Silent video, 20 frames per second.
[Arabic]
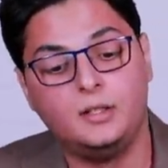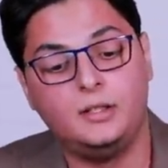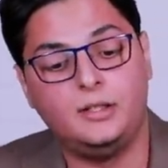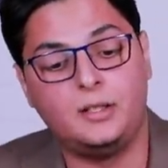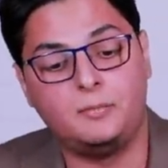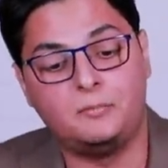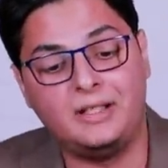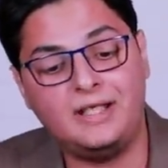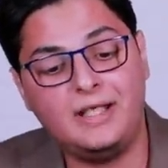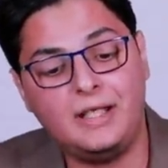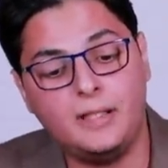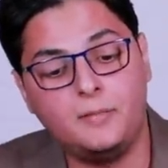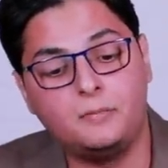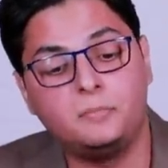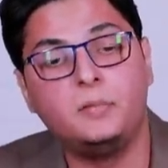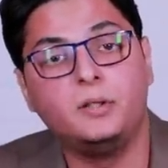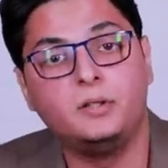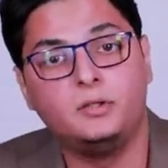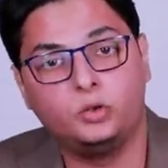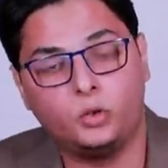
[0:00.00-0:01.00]
لما لعب
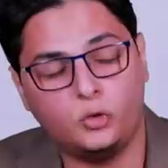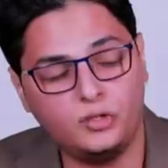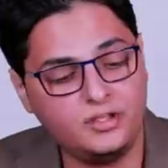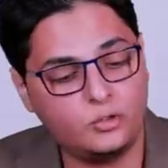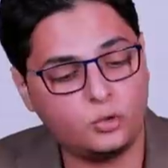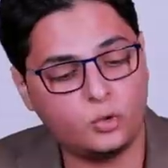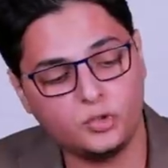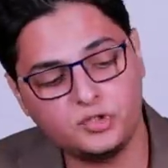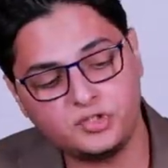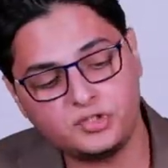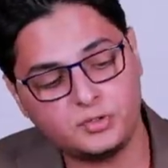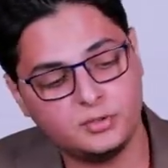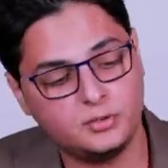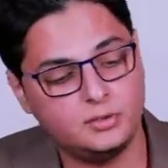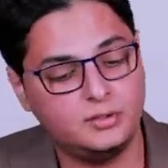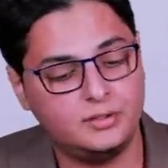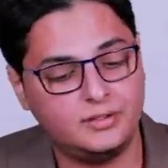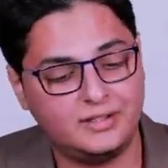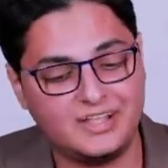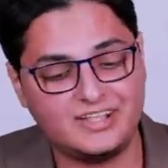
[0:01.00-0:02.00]
توني كروس
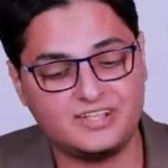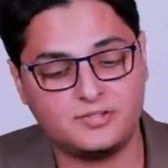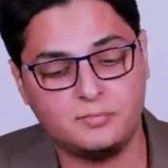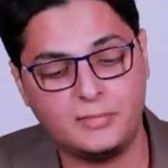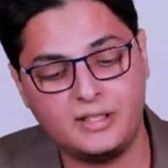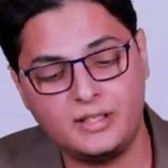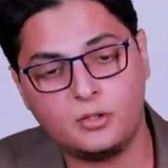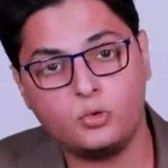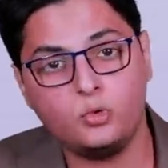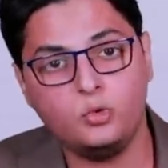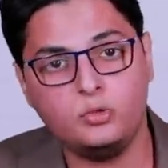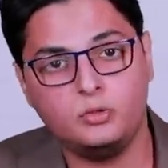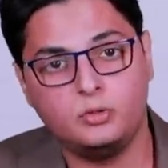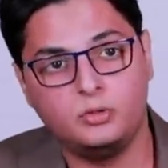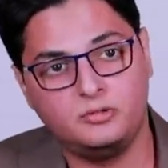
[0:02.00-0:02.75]
كازميرو